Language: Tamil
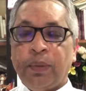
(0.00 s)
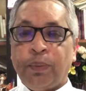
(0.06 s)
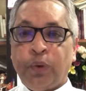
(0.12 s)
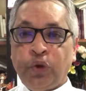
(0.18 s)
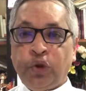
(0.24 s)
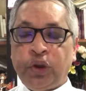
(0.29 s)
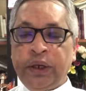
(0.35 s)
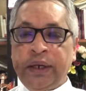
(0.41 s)

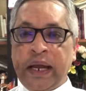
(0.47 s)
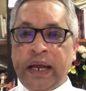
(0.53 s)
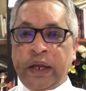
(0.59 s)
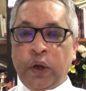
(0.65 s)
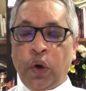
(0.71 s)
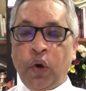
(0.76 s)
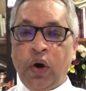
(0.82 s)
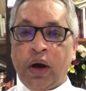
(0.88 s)

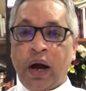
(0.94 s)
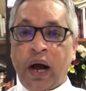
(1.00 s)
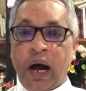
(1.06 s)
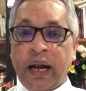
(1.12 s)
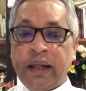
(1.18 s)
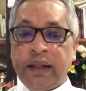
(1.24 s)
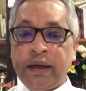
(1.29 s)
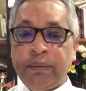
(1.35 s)
புத்தியையோ
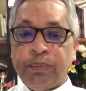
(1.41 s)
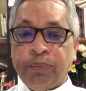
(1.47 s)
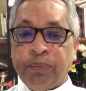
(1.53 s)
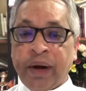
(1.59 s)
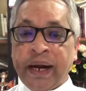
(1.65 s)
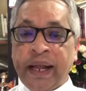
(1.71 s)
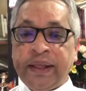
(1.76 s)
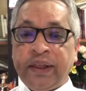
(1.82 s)
அல்லது
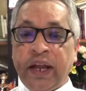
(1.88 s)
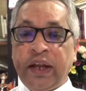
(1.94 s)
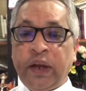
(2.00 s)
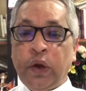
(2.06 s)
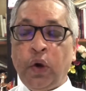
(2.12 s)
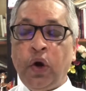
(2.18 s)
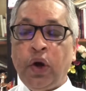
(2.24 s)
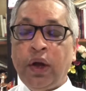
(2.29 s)

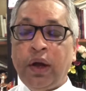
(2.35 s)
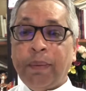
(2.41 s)
மனத்தையோ